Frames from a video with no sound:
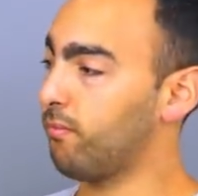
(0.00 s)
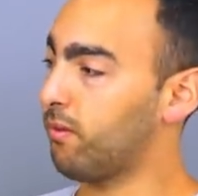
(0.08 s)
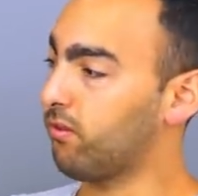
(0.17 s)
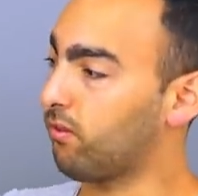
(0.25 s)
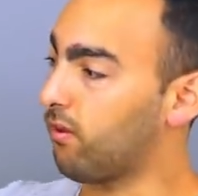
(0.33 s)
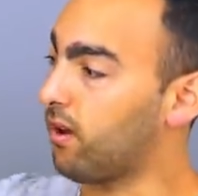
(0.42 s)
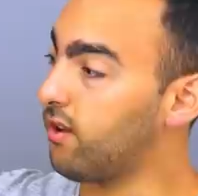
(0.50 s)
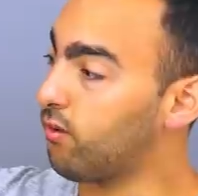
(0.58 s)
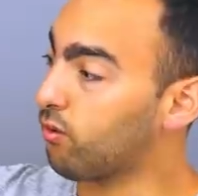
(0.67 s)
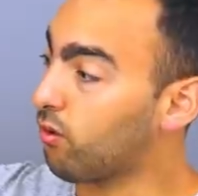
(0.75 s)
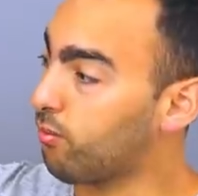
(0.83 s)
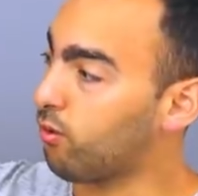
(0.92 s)
parce que la ligne de
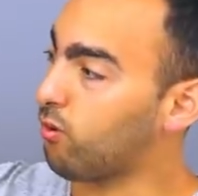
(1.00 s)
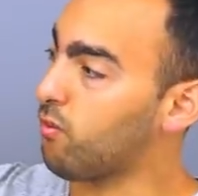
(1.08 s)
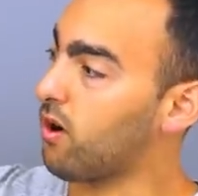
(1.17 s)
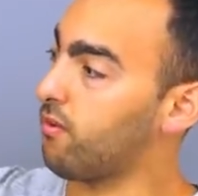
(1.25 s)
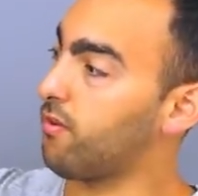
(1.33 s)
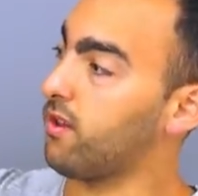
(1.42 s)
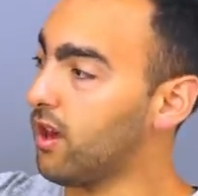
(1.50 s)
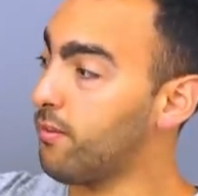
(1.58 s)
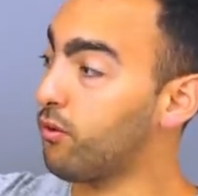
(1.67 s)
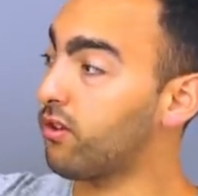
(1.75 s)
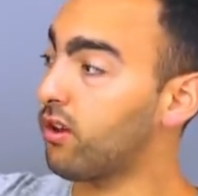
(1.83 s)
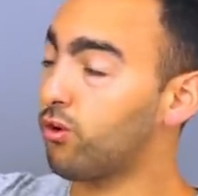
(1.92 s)
tronc pour moi en fait elle
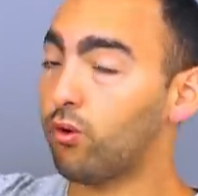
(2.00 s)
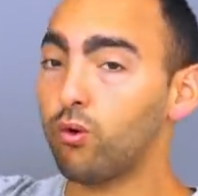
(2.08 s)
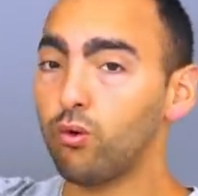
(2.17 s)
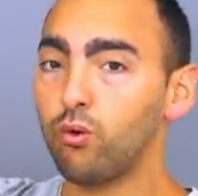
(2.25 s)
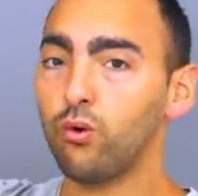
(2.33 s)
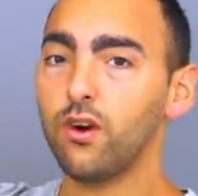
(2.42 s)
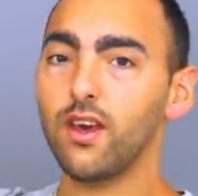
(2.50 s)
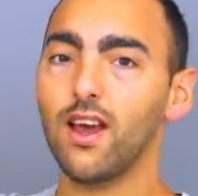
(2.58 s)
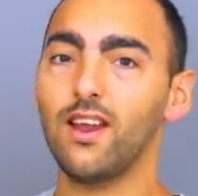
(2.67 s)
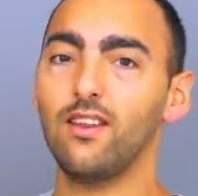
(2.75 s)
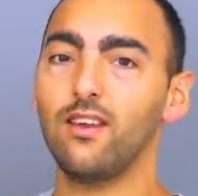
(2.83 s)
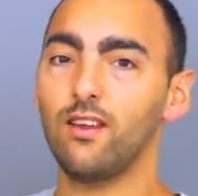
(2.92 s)
montait trop haut et
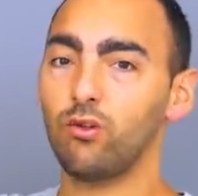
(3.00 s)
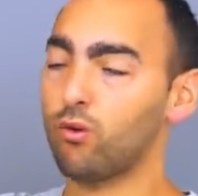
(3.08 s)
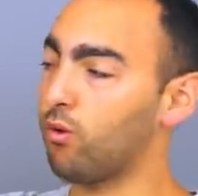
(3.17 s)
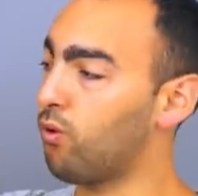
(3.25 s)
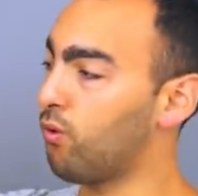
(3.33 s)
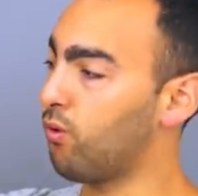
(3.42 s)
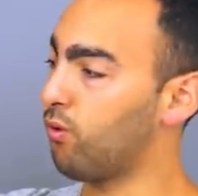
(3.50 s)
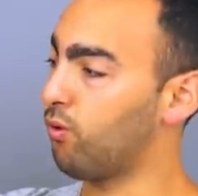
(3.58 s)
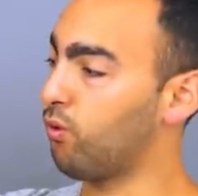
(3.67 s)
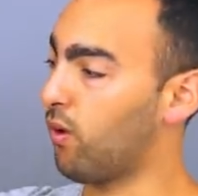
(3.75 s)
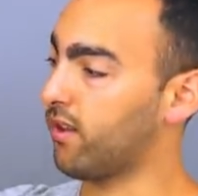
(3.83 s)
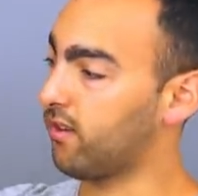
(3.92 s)
elle était trop euh,
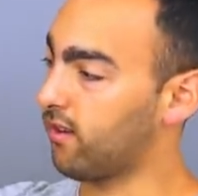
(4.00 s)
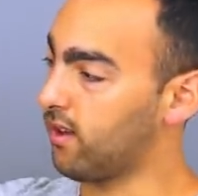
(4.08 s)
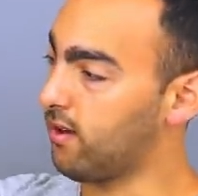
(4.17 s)
droite.